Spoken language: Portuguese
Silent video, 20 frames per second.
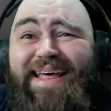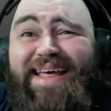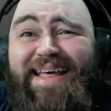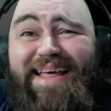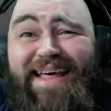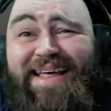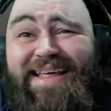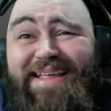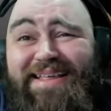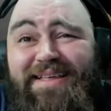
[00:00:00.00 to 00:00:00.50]

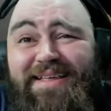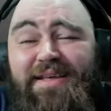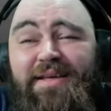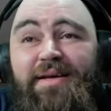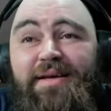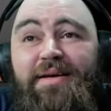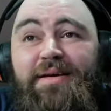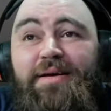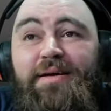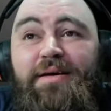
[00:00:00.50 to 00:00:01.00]
Cu preto. Diz
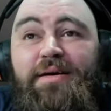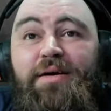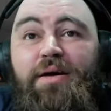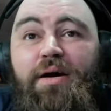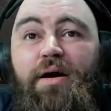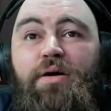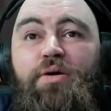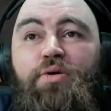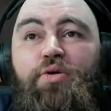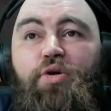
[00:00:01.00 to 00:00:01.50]
que até era o
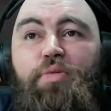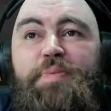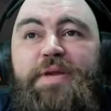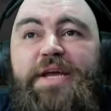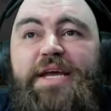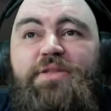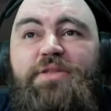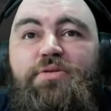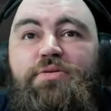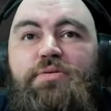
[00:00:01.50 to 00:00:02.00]
Pô, cu
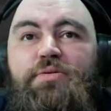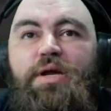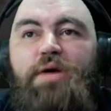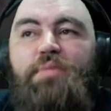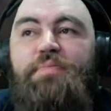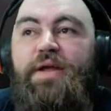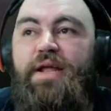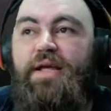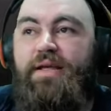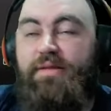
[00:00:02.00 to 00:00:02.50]
preto? Não,
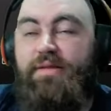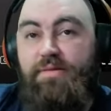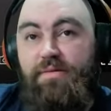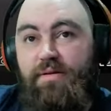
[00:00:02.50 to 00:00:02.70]
peraí.